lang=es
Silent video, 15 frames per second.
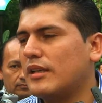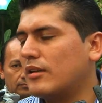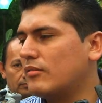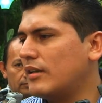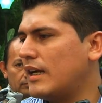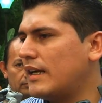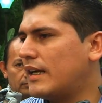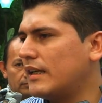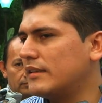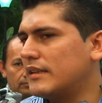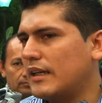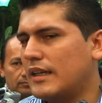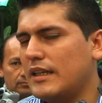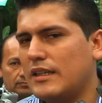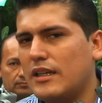de algunas
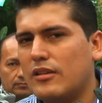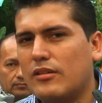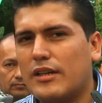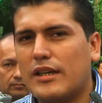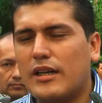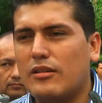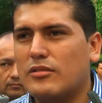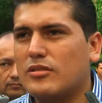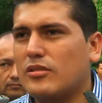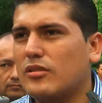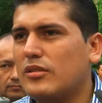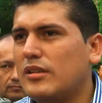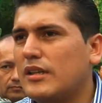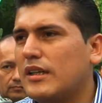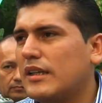alcantarillas, lo que
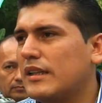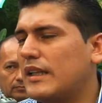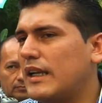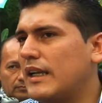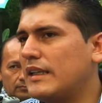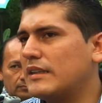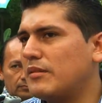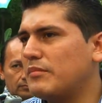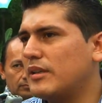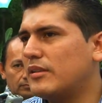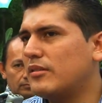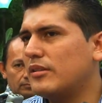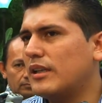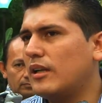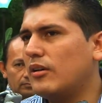causó
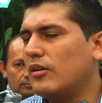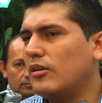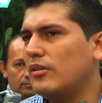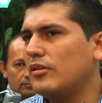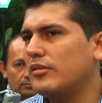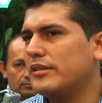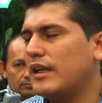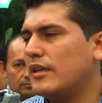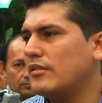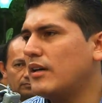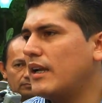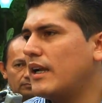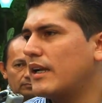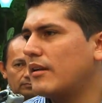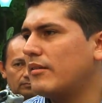deslizamientos de lodo, daños
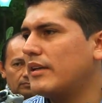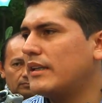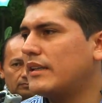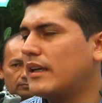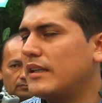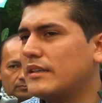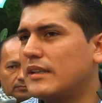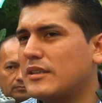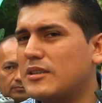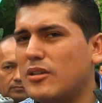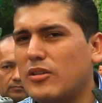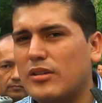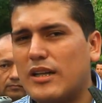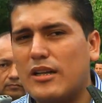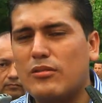a la
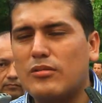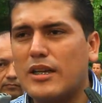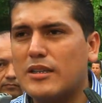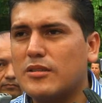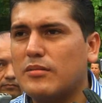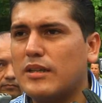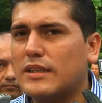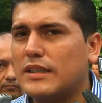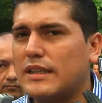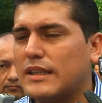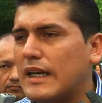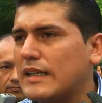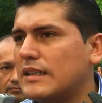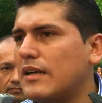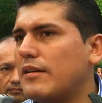revegetalización, algunas obras que
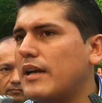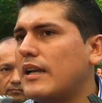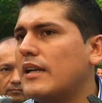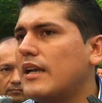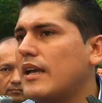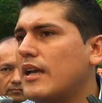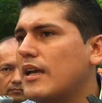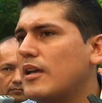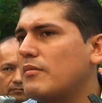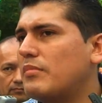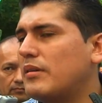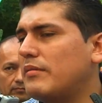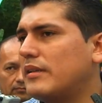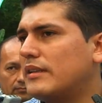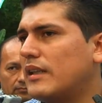ya se habían
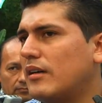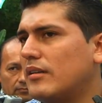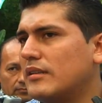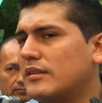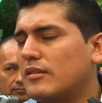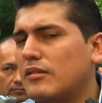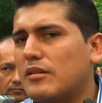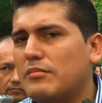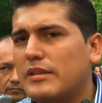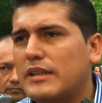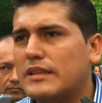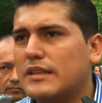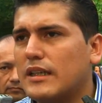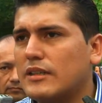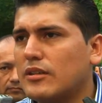implementado en esta nueva
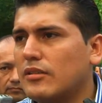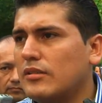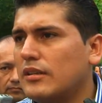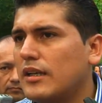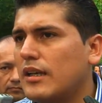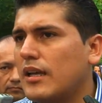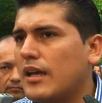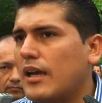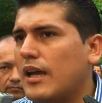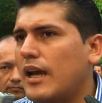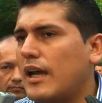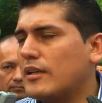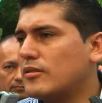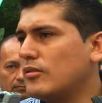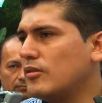administración.
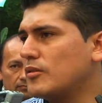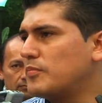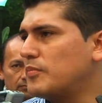Eso nos